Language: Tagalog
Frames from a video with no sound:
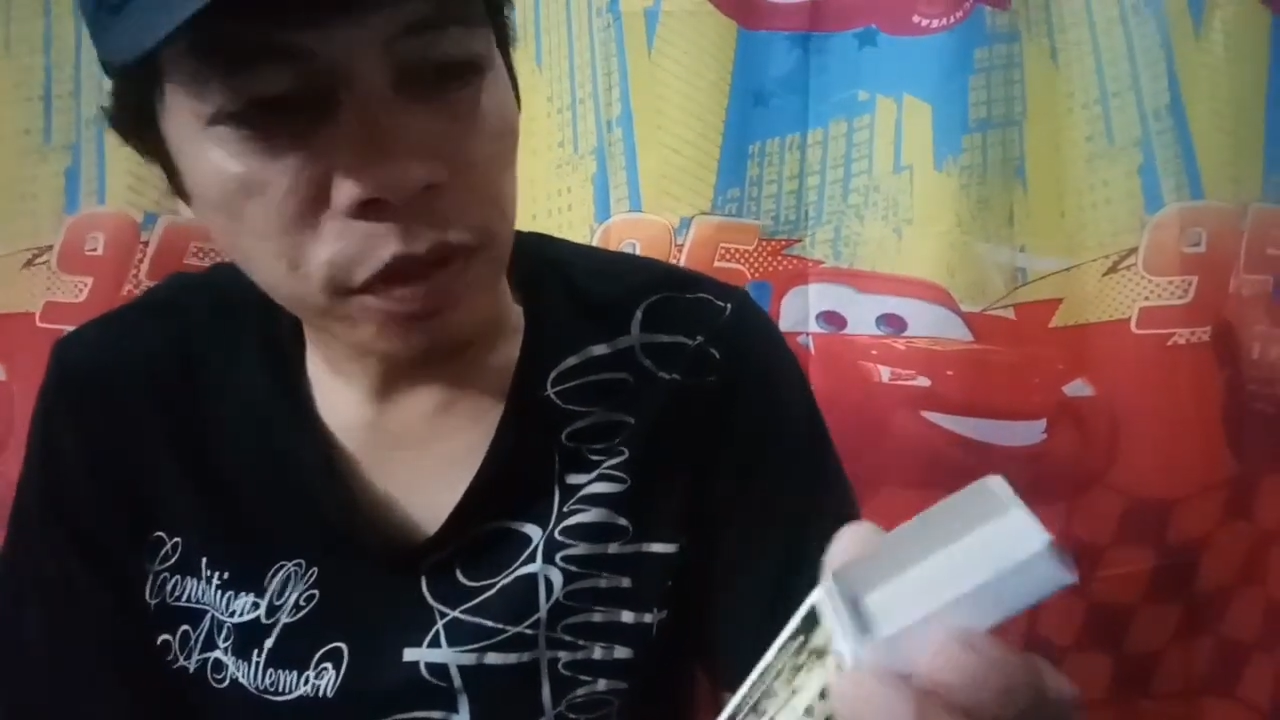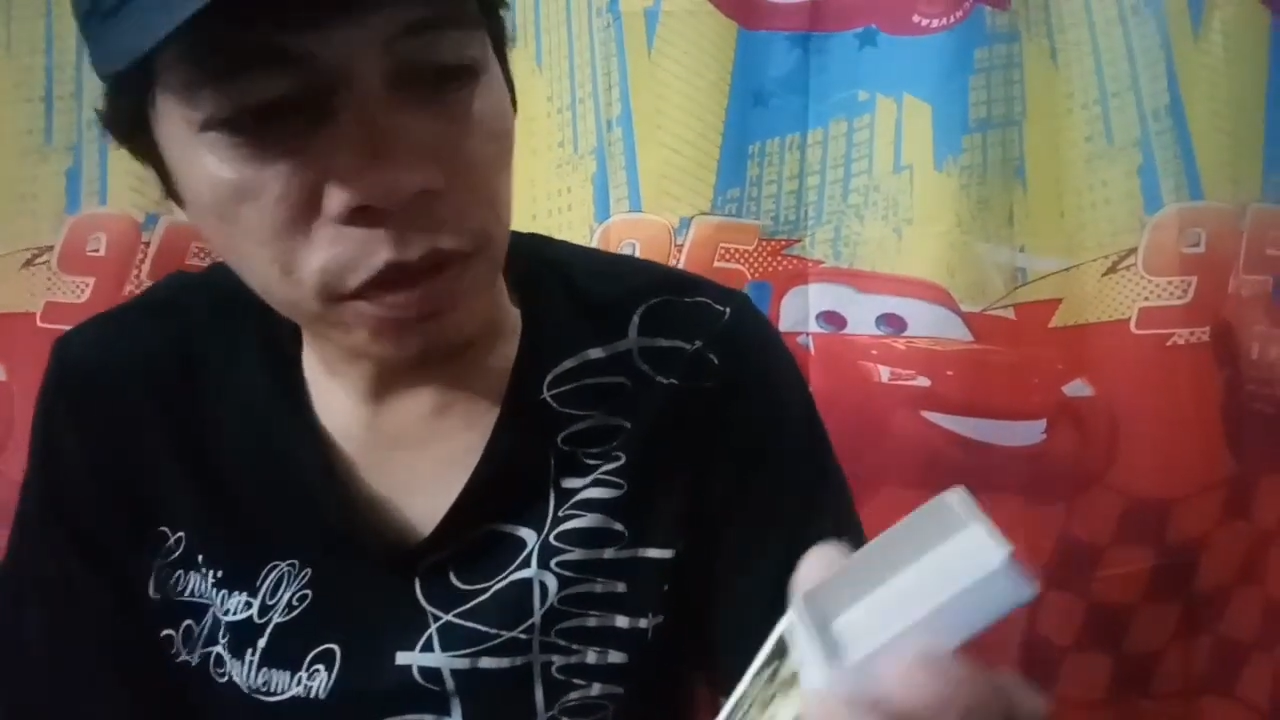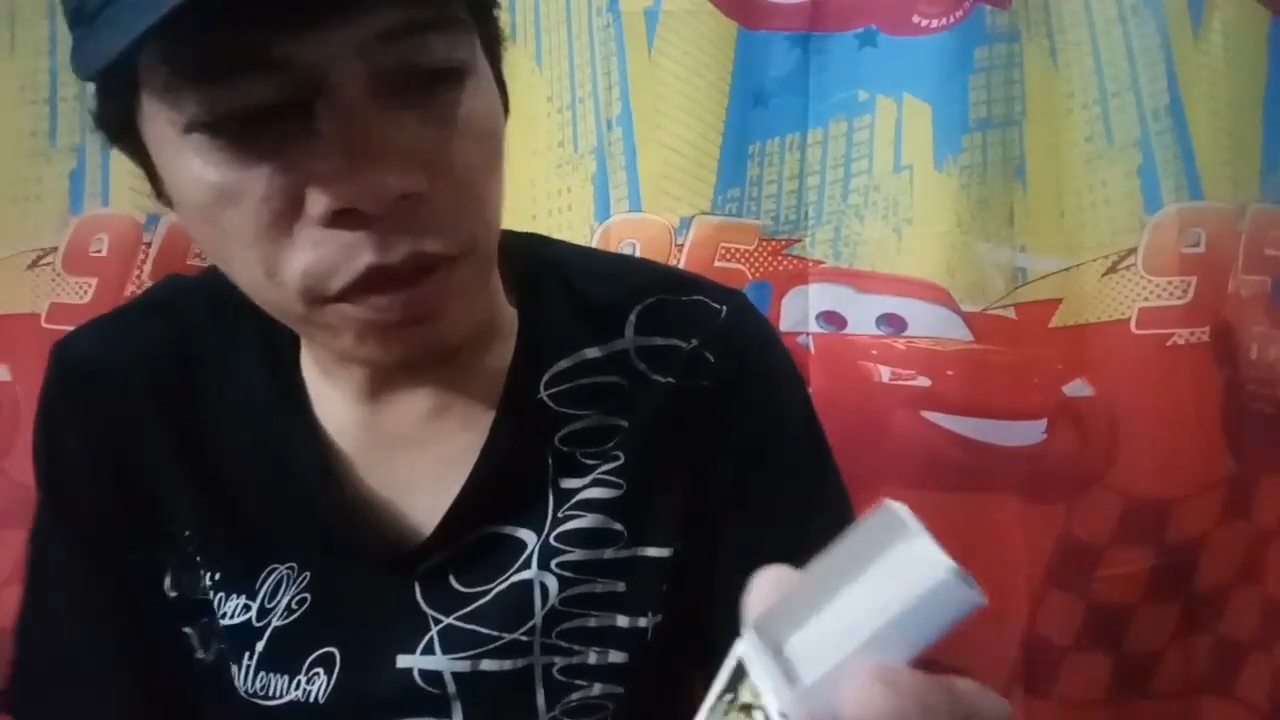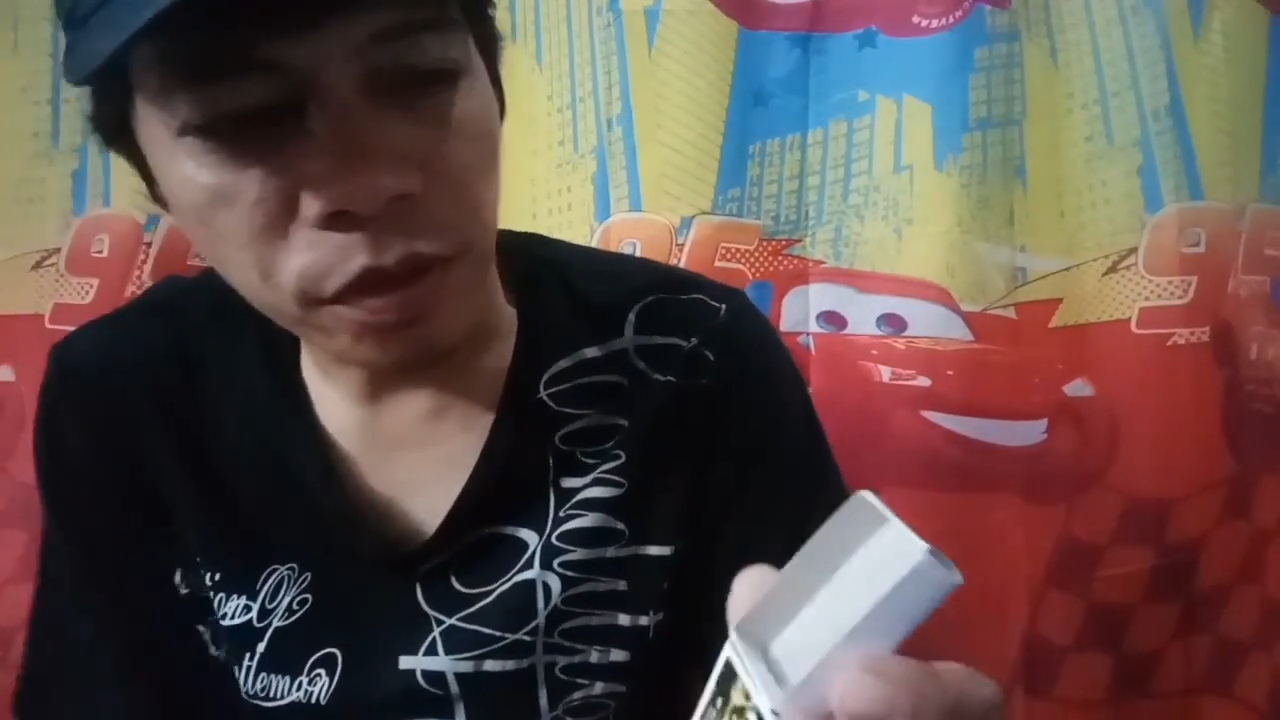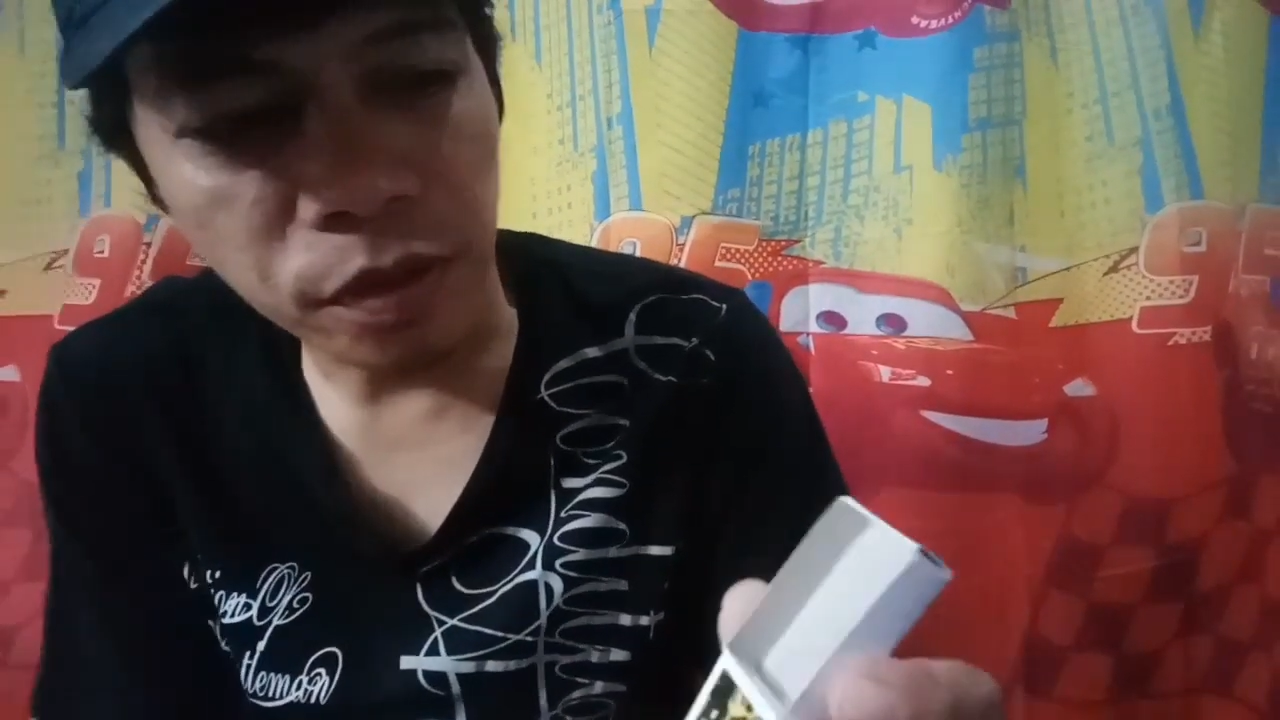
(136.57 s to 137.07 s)

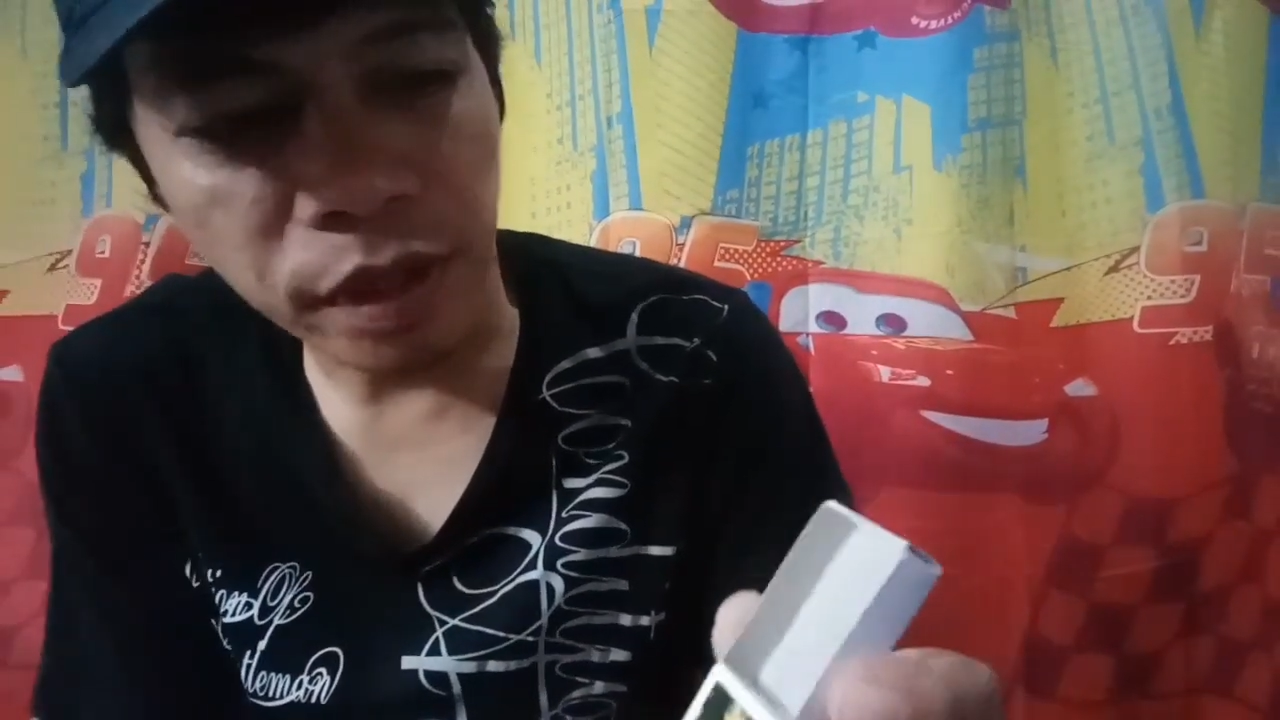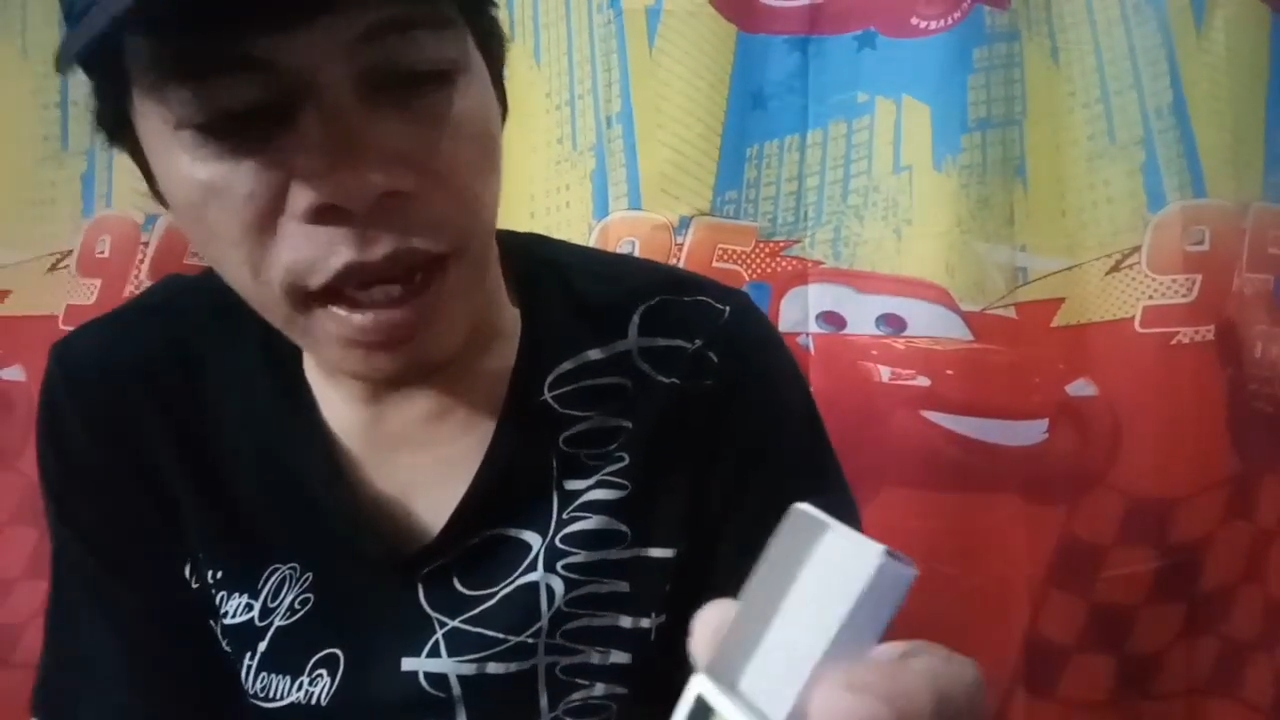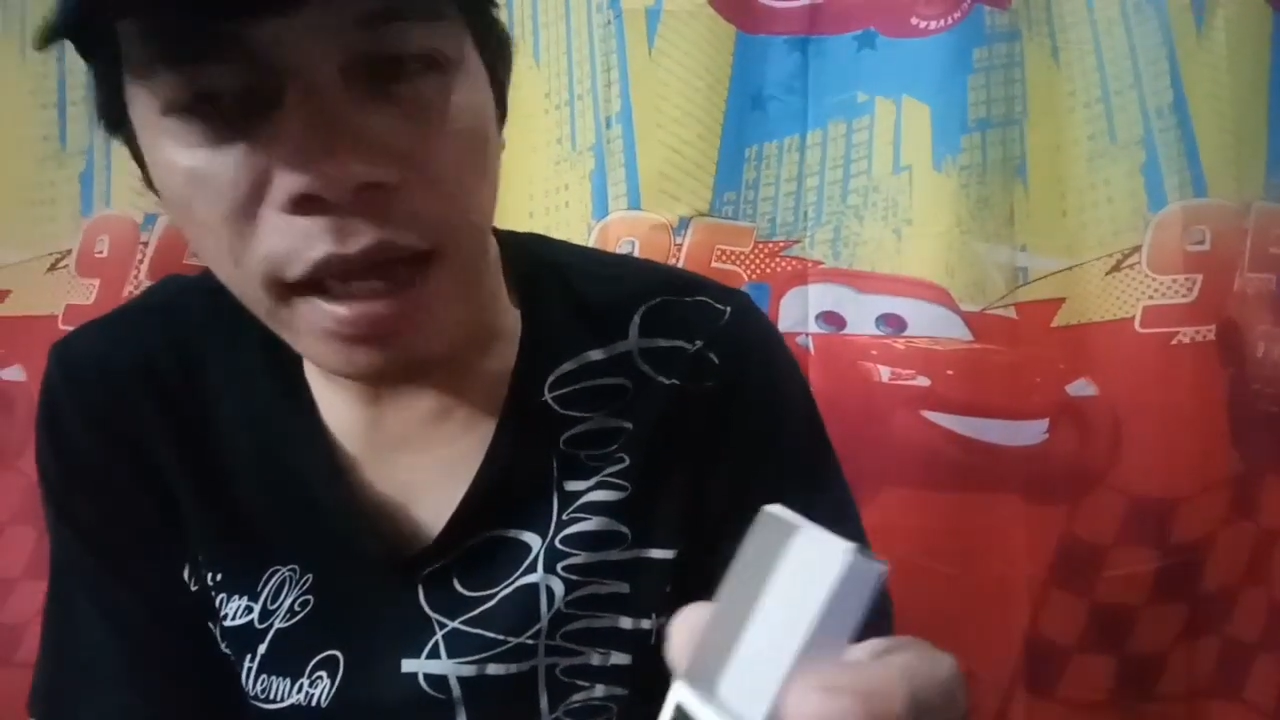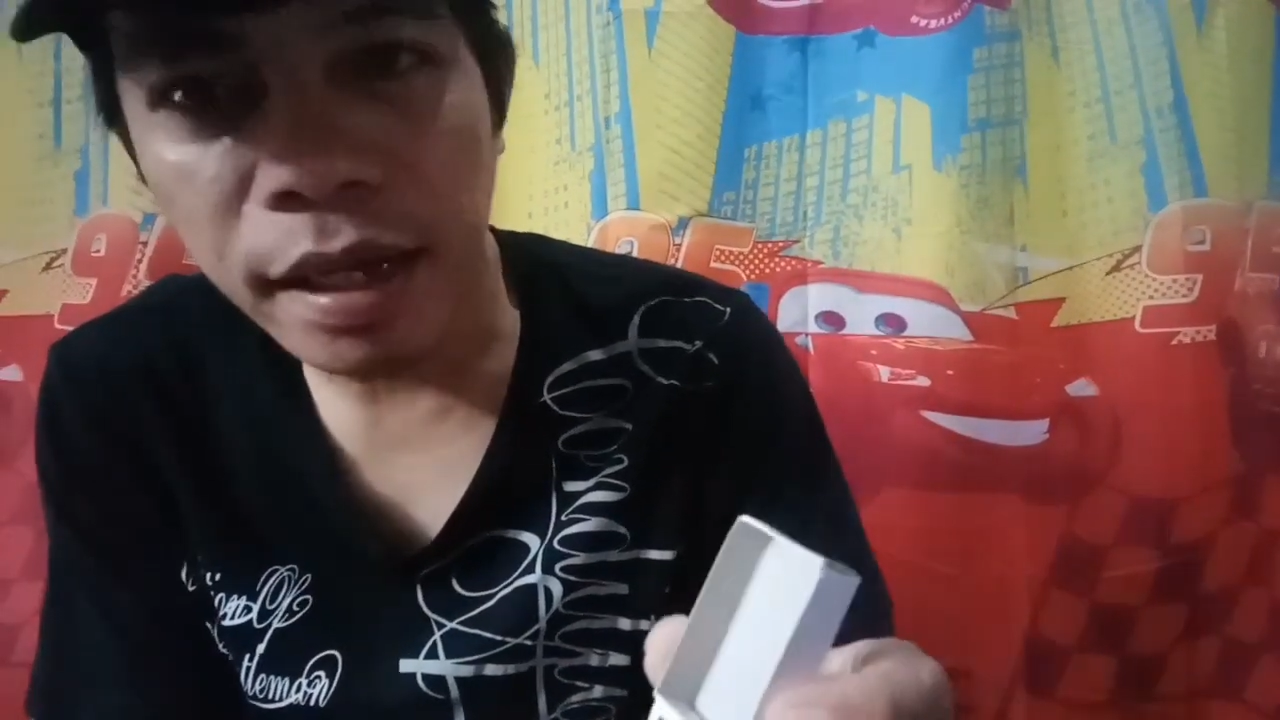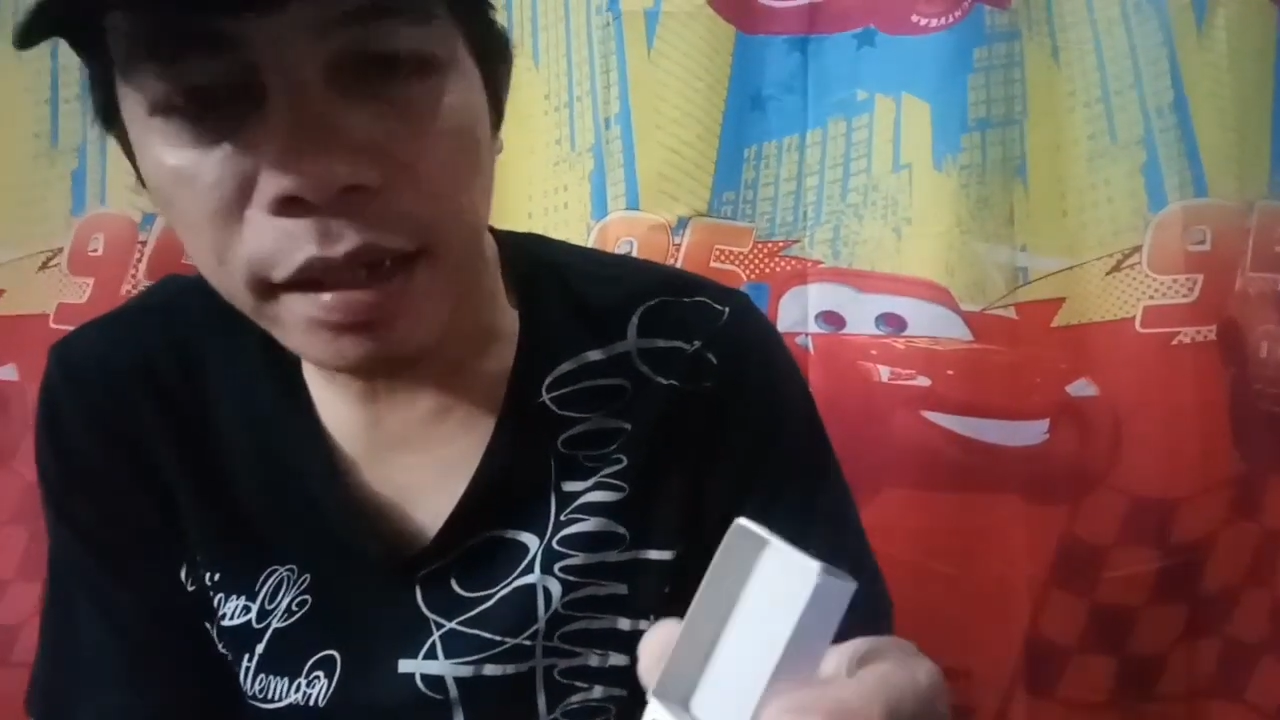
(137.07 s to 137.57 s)
so kailangan